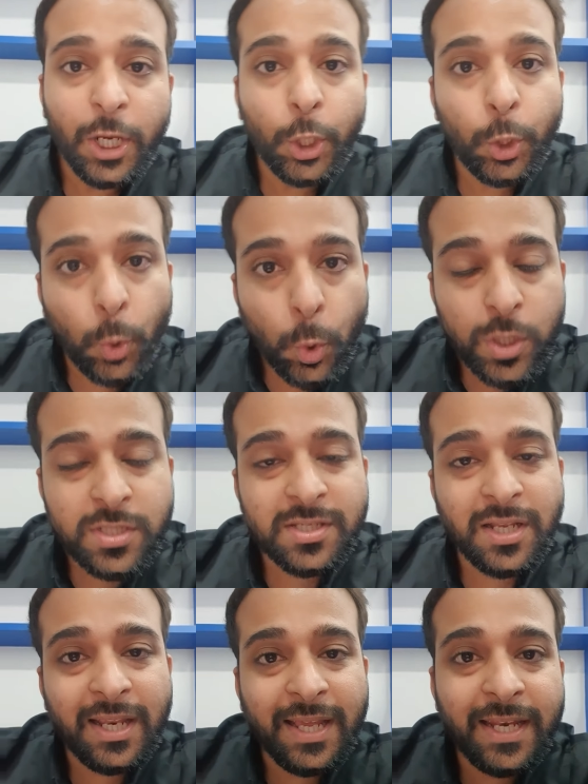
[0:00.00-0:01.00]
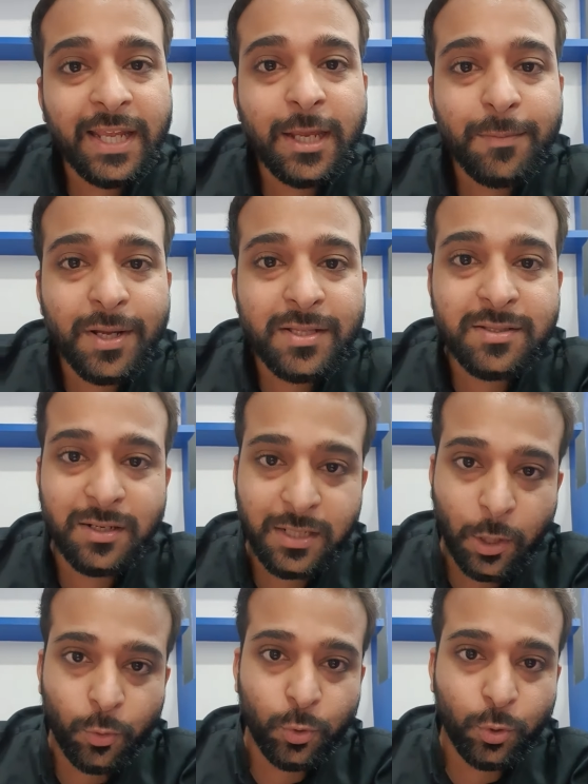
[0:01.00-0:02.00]
नोट्स लेने के बाद सर
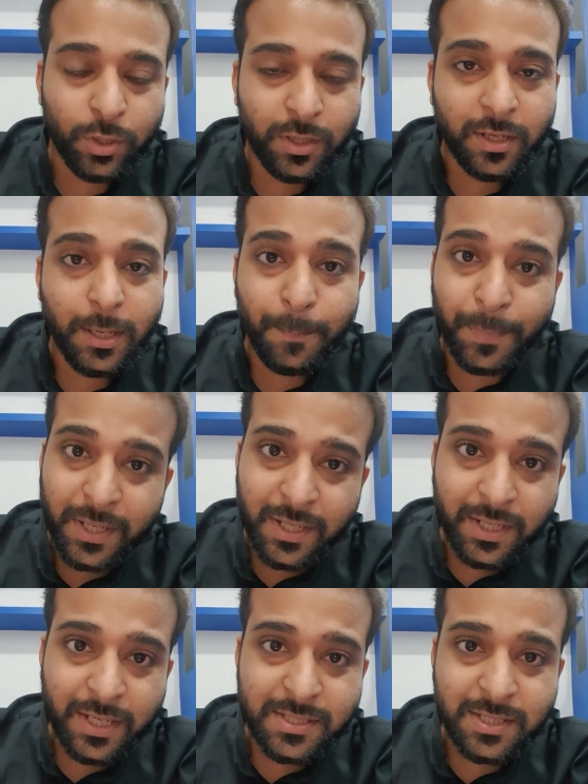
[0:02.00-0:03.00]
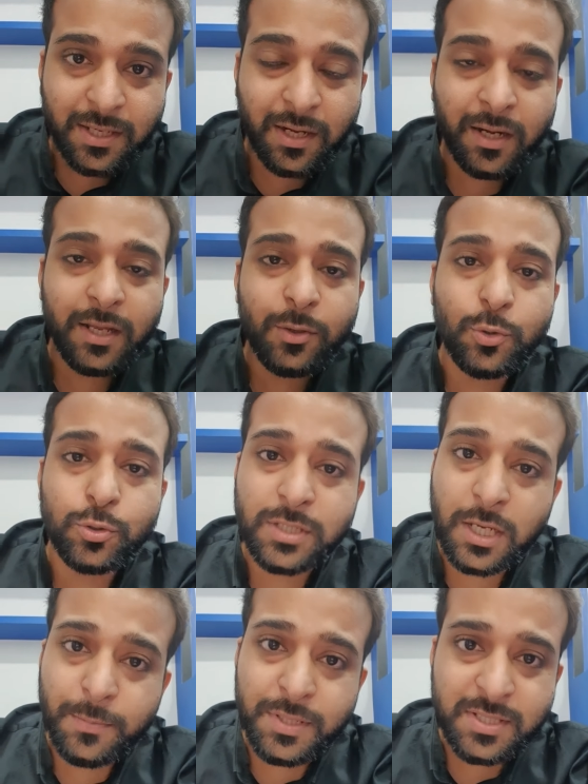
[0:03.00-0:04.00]
डाउनलोड करके प्रिंट कैसे करना है
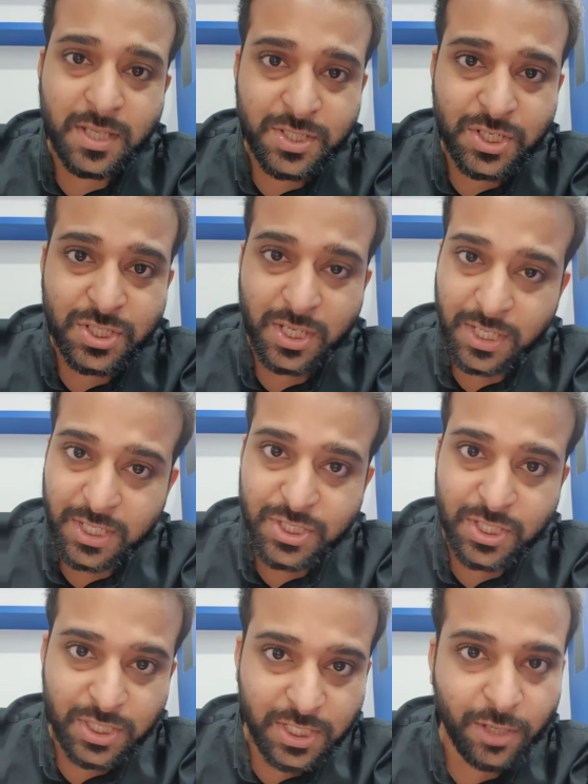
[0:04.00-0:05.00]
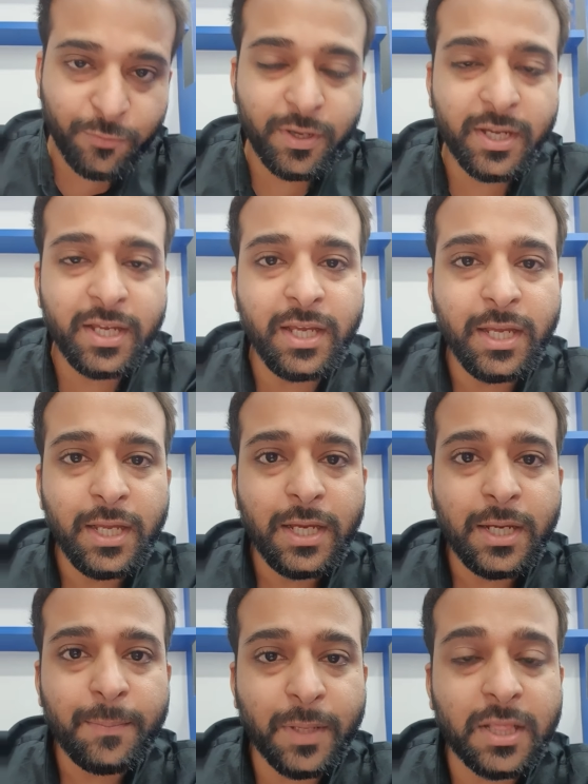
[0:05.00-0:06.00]
उसका भी सजेशन नीचे दिया हुआ है
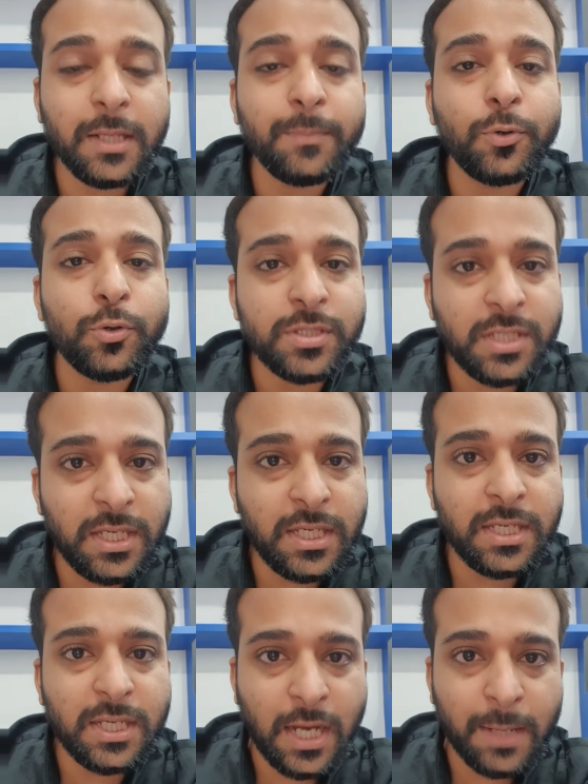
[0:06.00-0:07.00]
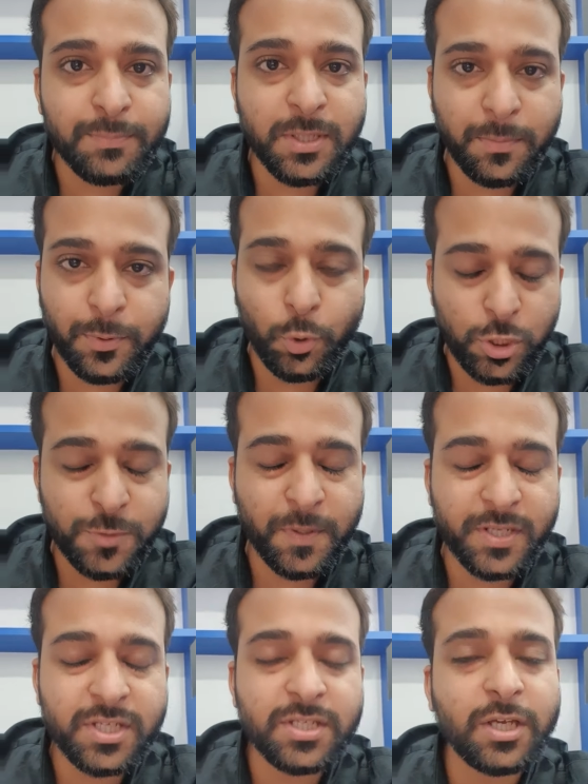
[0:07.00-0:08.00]
मतलब उसी आप जब नोट्स
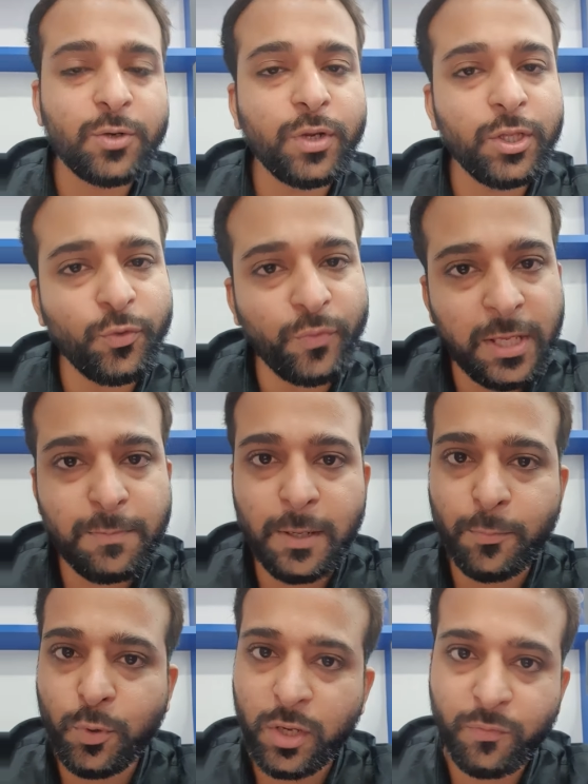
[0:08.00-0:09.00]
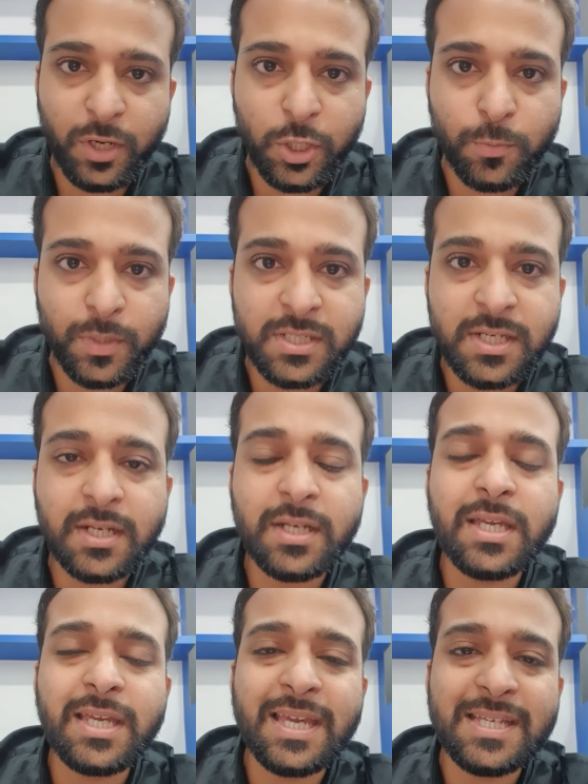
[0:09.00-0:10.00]
परचेस करोगे तो वहीं पे आपको एक वीडियो मिल जाएगा
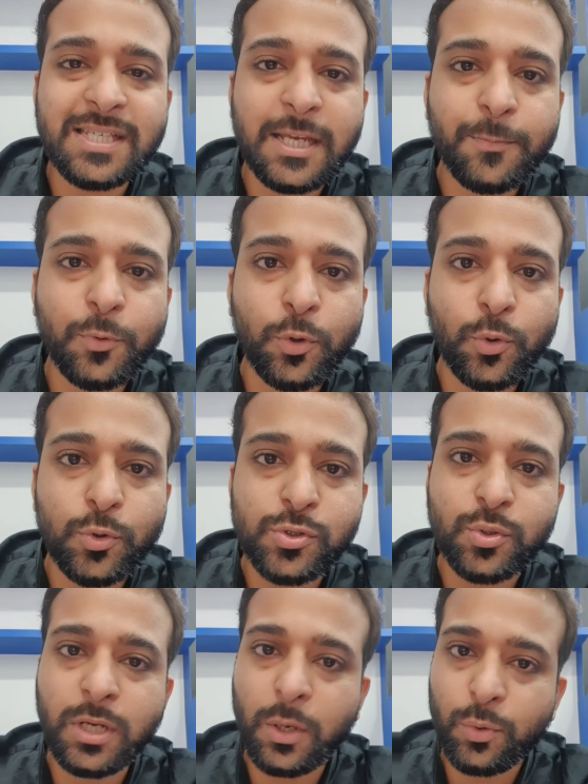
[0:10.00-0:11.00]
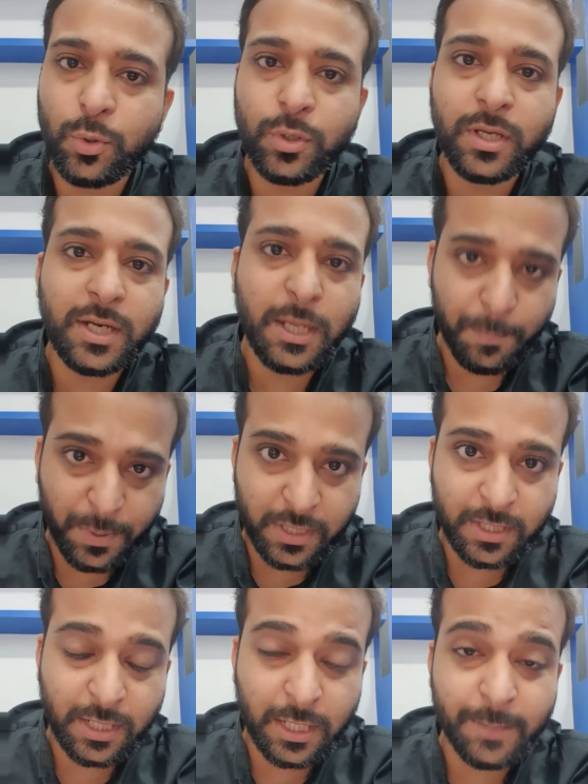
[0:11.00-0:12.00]
कि कैसे आपको नोट्स को डाउनलोड करके प्रिंट
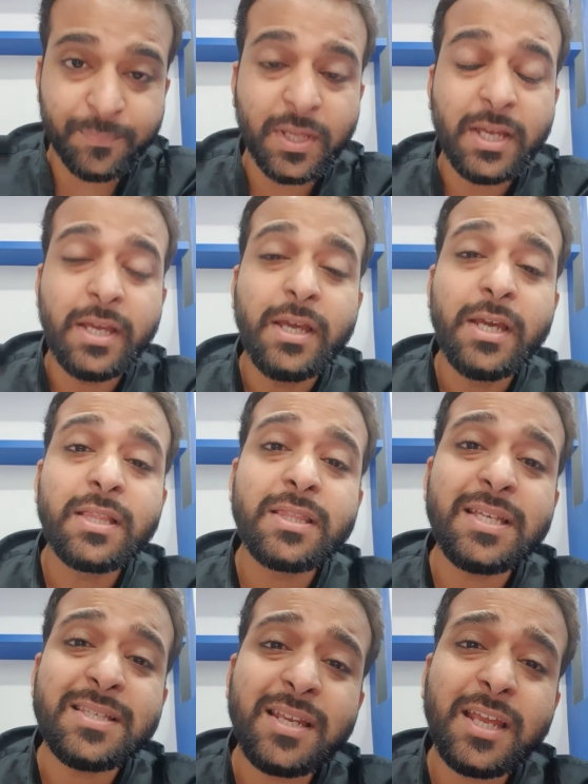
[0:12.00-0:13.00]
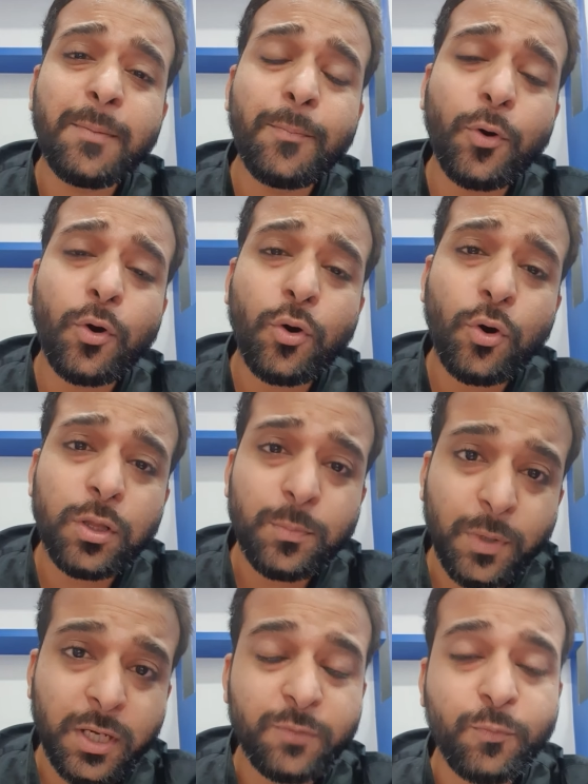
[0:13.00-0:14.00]
करना है तीसरी एक बहुत
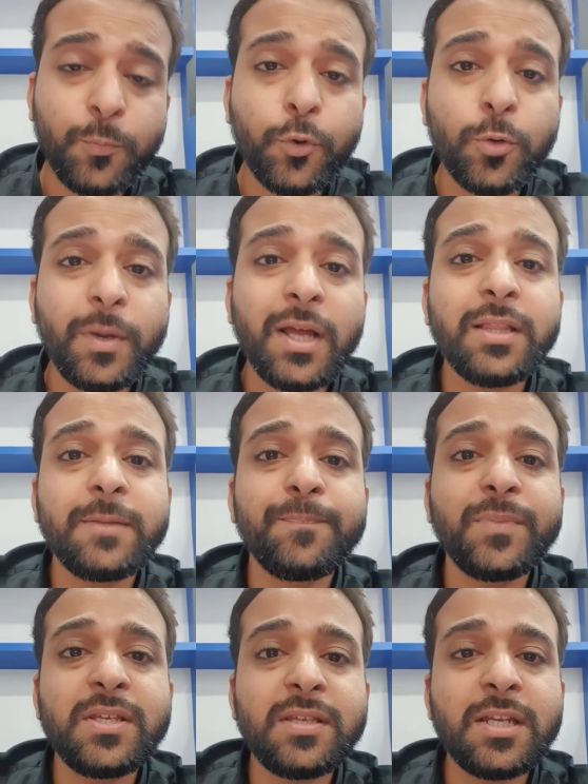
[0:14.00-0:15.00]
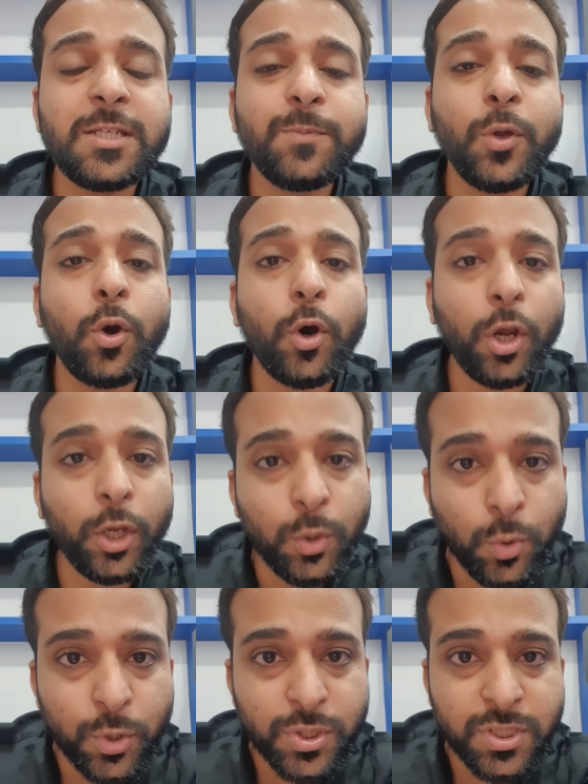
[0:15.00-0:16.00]
महत्वपूर्ण बात कि सर इसमें और
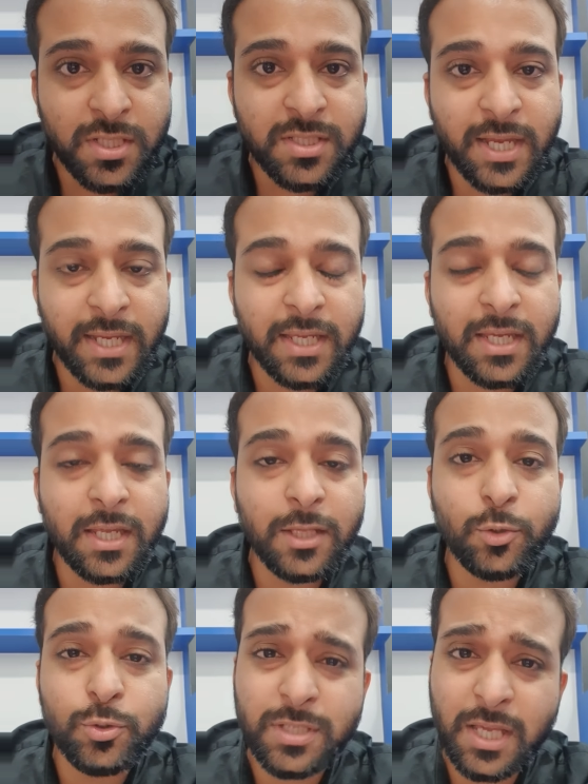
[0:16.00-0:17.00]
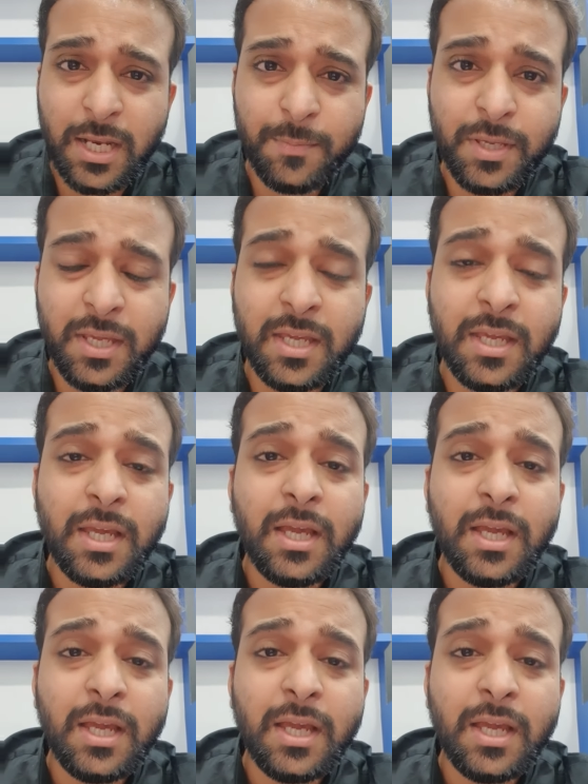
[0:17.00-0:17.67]
न्यू क्वेश्चन आएंगे क्या तो उसके लिए भी